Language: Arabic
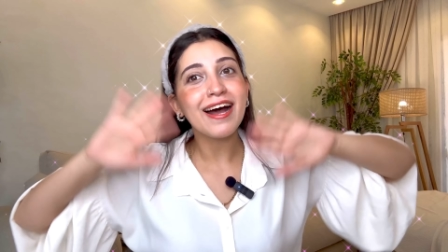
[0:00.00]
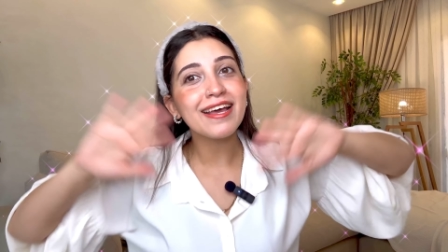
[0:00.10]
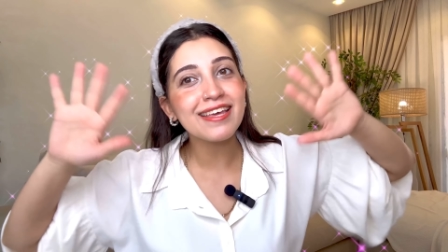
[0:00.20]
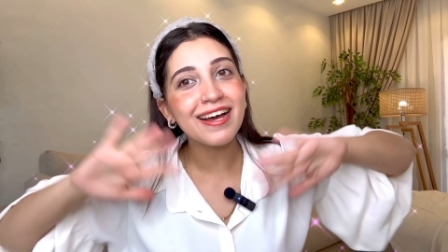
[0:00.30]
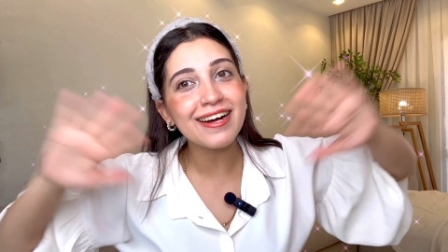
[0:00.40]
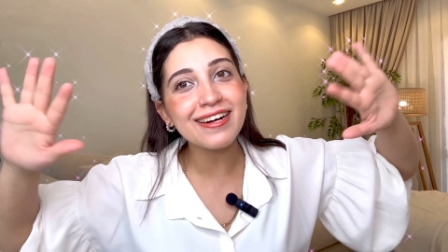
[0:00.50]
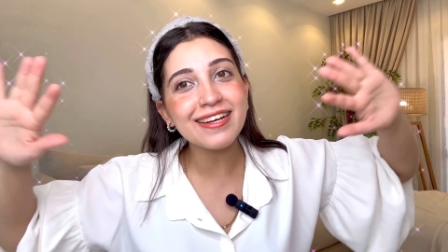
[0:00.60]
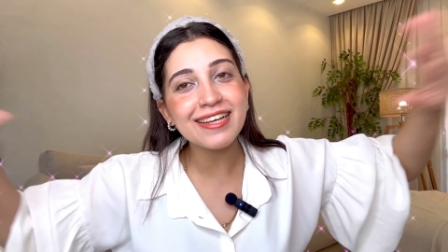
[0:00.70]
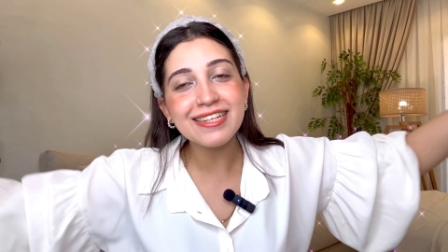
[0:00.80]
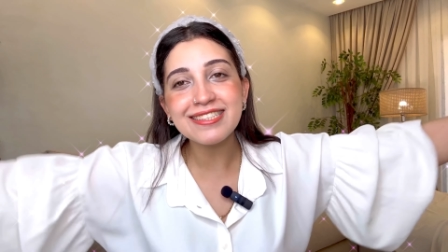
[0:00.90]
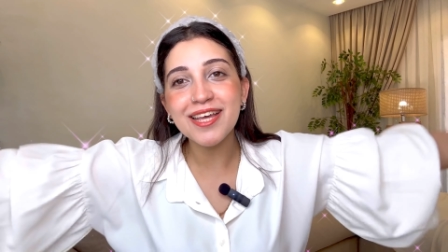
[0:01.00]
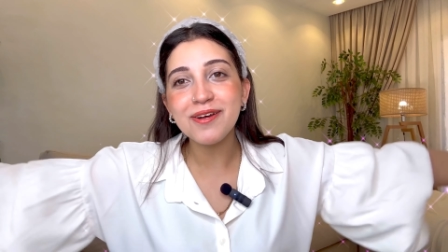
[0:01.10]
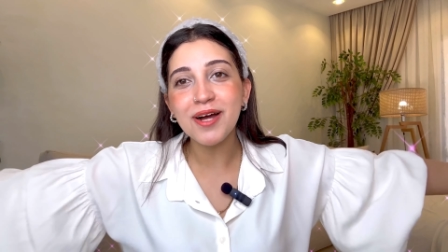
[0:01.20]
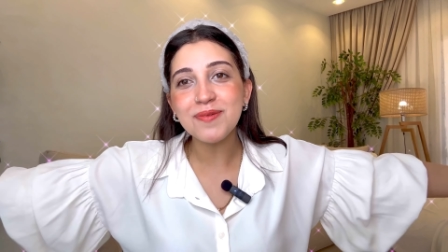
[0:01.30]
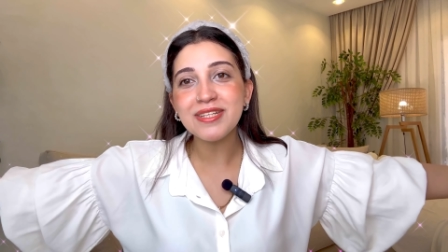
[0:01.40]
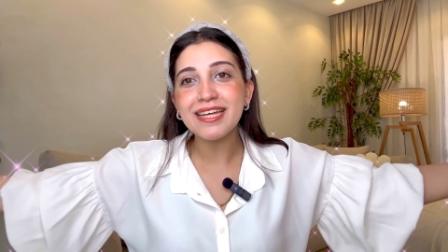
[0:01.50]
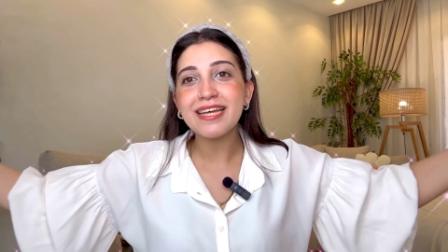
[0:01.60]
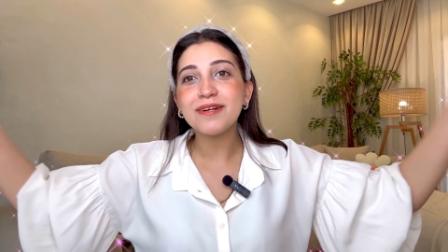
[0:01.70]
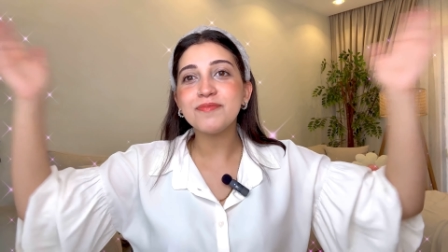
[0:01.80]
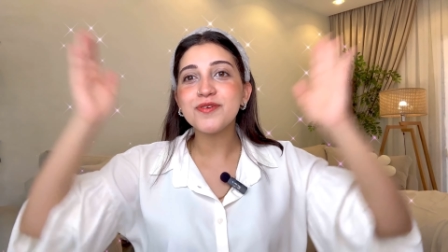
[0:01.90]
هاي هاي ازيكم عاملين
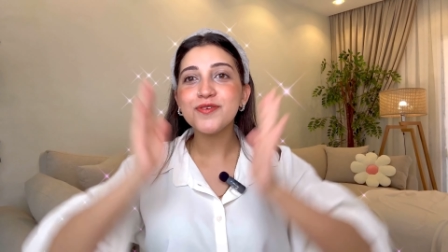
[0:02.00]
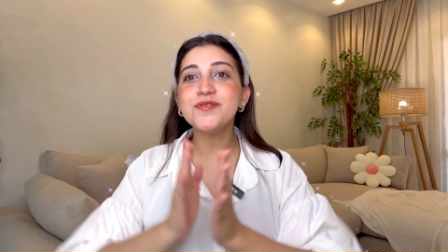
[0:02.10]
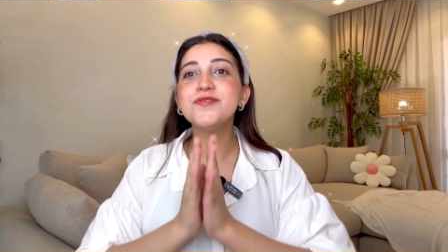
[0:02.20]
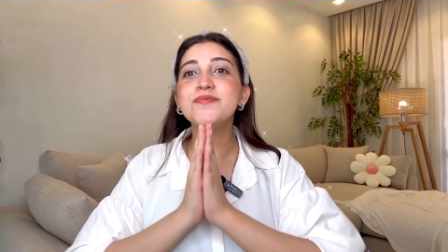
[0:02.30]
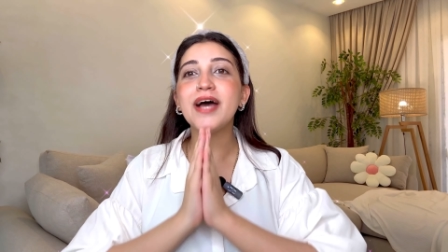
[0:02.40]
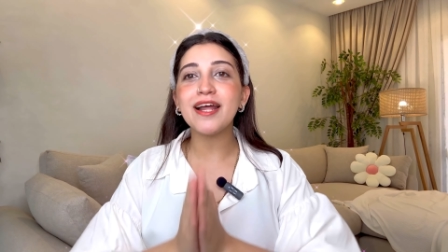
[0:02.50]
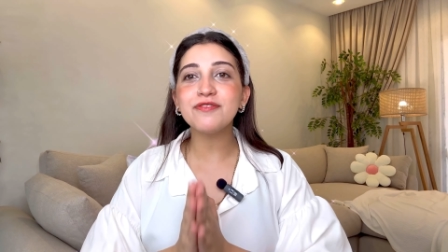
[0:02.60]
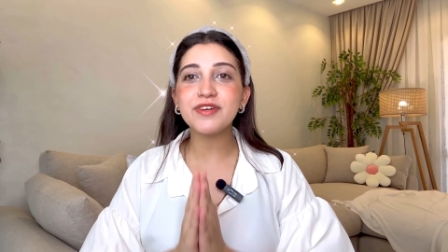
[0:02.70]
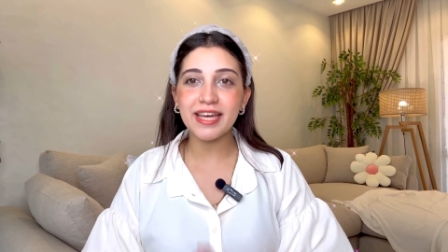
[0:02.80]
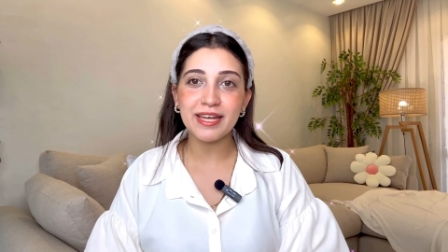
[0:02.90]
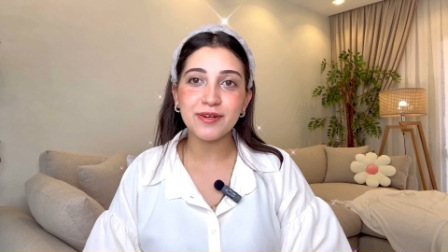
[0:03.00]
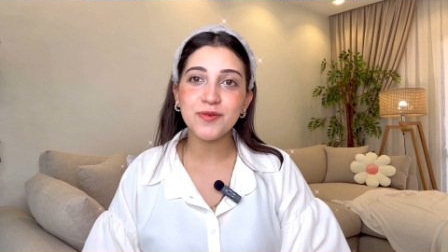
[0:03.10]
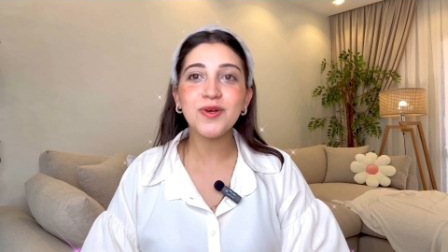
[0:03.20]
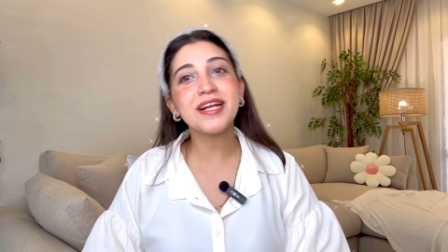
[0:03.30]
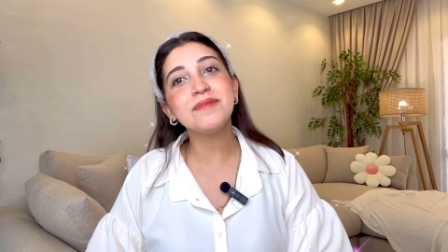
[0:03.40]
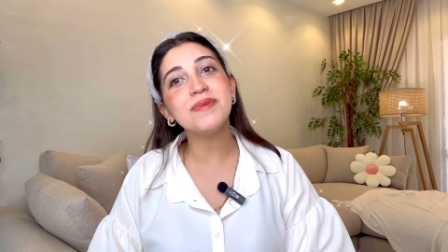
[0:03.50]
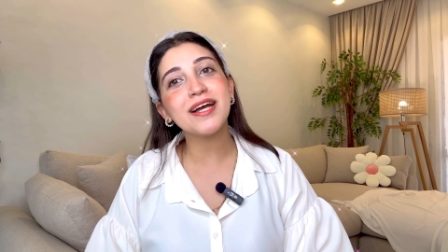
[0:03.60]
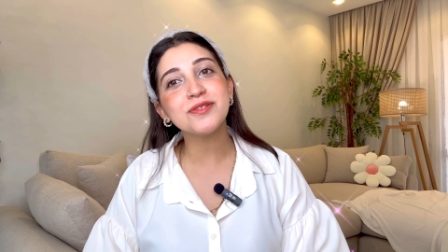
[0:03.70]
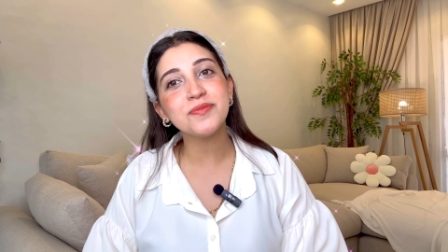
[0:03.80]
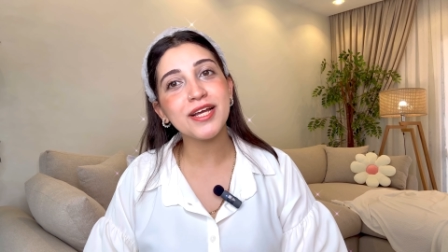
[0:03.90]
ايه رب تكونوا بالف خير ويلكم
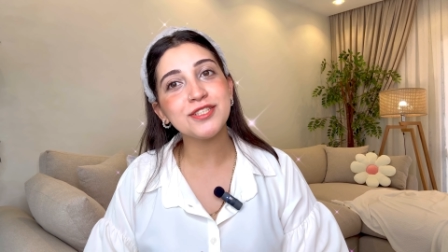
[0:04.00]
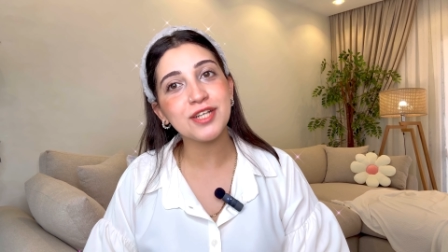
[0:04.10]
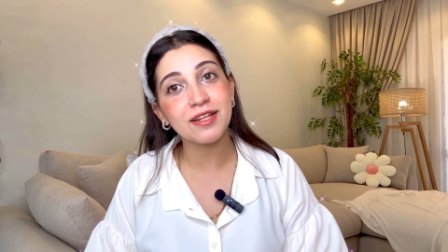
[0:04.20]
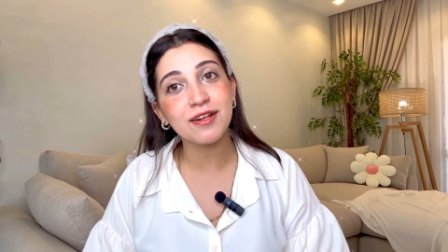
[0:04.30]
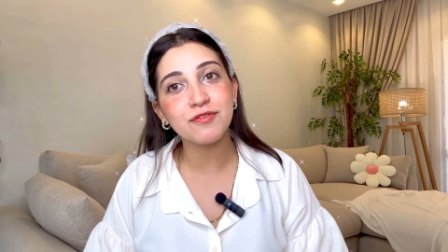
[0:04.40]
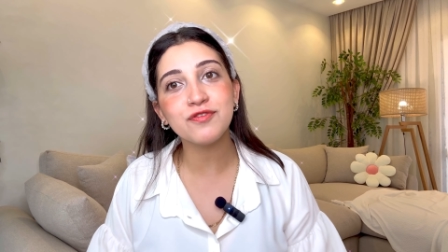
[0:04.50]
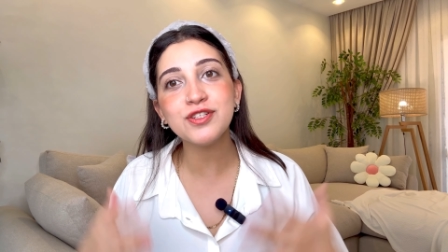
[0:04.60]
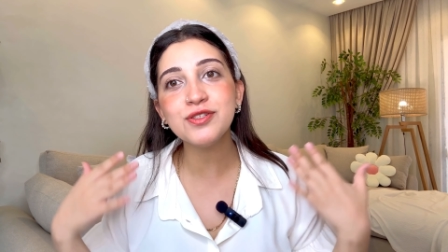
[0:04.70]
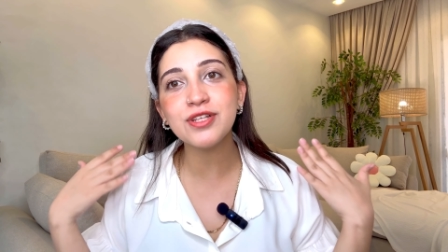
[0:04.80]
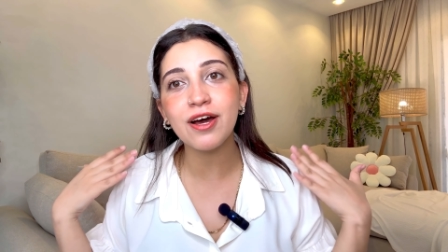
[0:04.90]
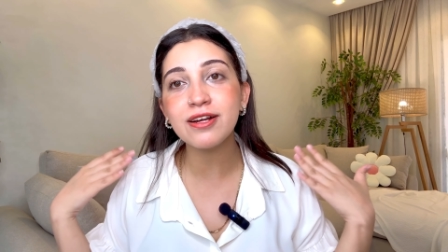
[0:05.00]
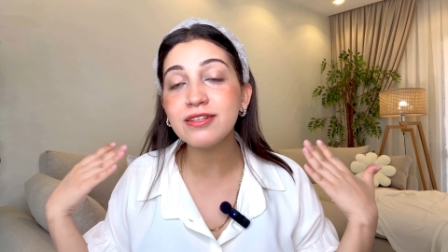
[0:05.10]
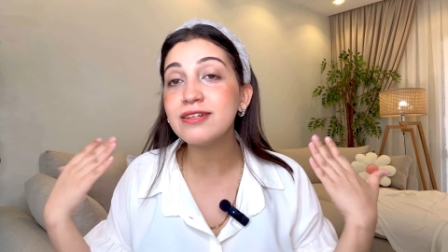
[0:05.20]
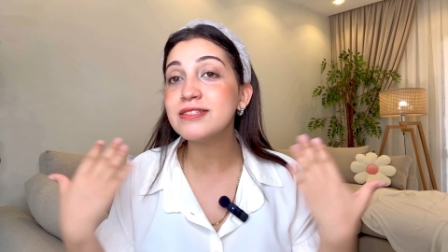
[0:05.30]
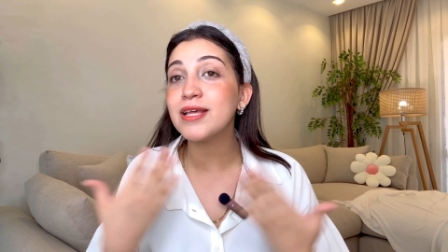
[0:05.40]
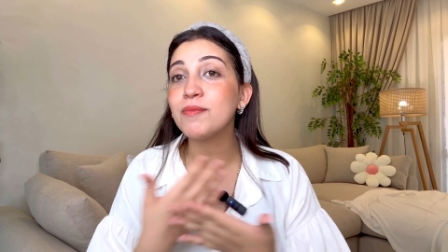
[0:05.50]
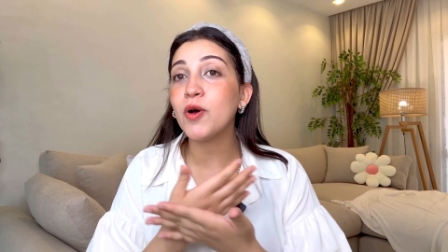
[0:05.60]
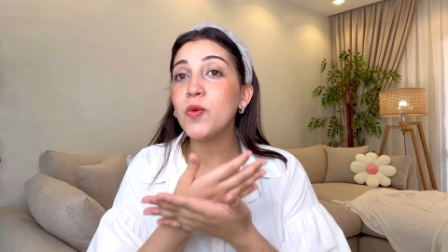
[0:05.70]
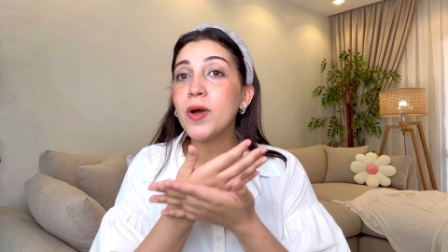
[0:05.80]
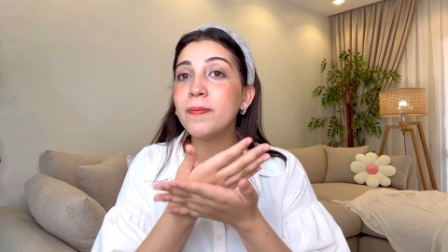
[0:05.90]
باك تو ماي شانل فيديو النهارده زي ما
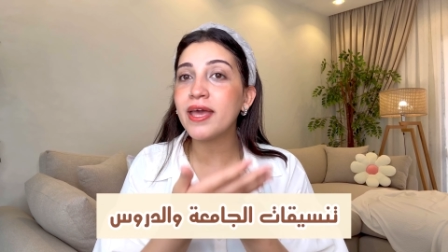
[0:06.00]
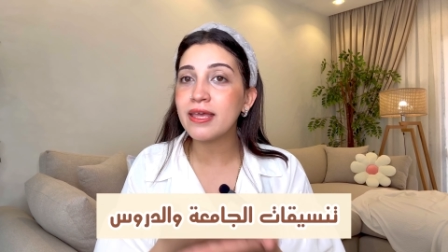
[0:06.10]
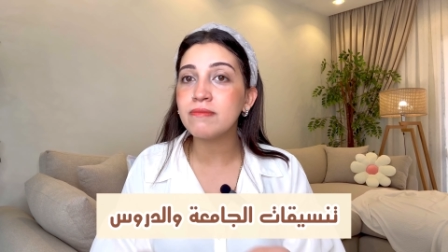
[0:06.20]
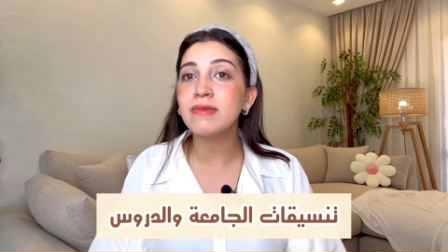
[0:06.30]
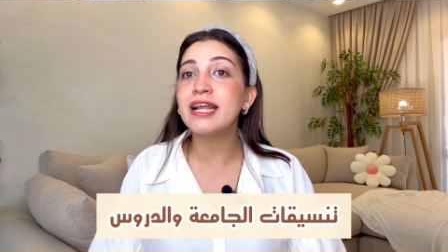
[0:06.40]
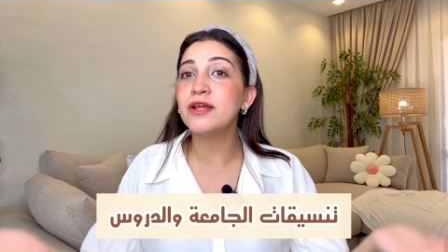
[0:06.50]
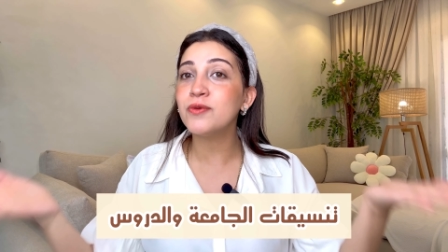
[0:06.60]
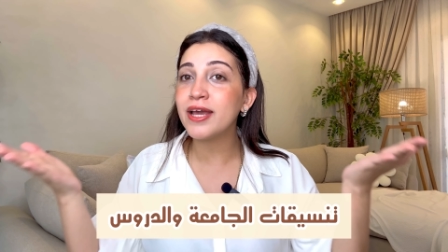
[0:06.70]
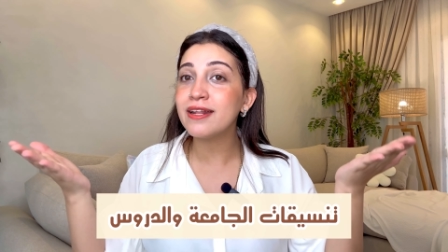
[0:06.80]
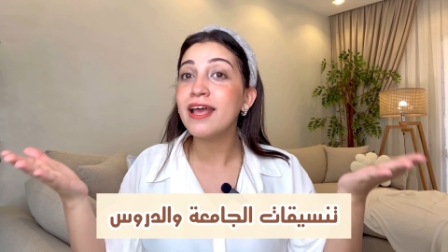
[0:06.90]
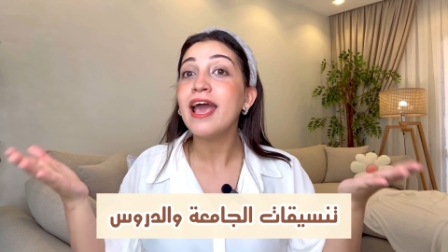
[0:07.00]
هو باين من العنوان